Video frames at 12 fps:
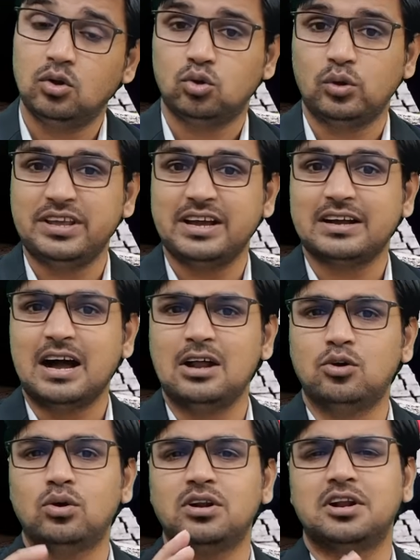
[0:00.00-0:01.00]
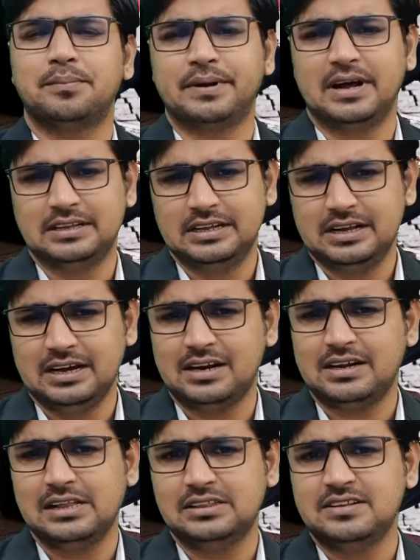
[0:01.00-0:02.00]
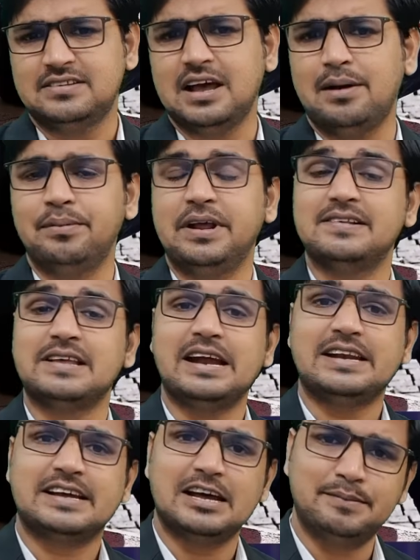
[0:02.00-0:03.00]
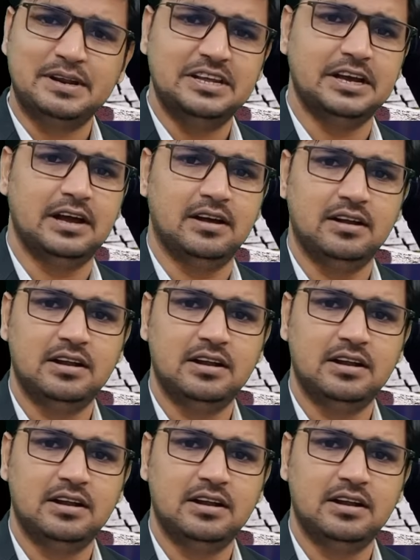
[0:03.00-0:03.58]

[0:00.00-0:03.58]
तो ये कानून अपराध है अगर गलती से आपने ऐसा एक्ट कर भी लिया